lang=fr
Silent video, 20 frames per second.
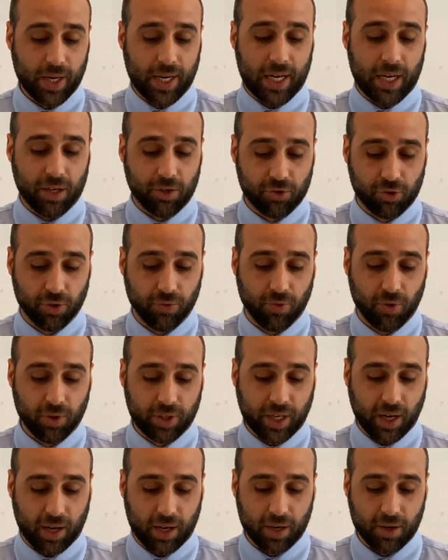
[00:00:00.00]
et les chevaux
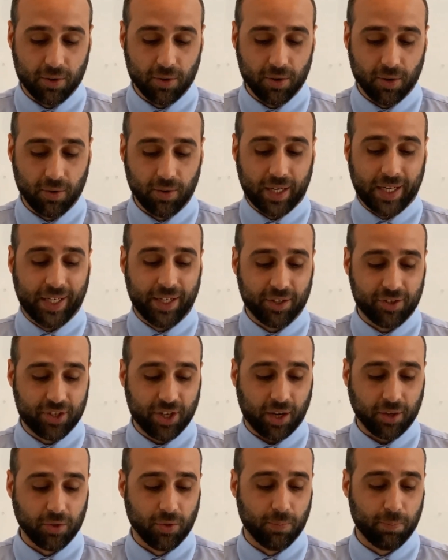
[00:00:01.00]
caracolants et les
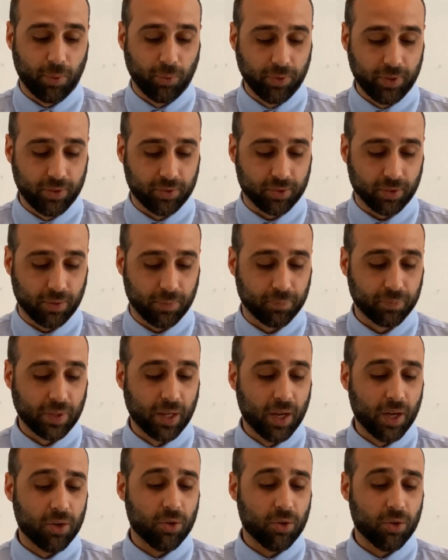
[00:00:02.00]
chariots bondissants.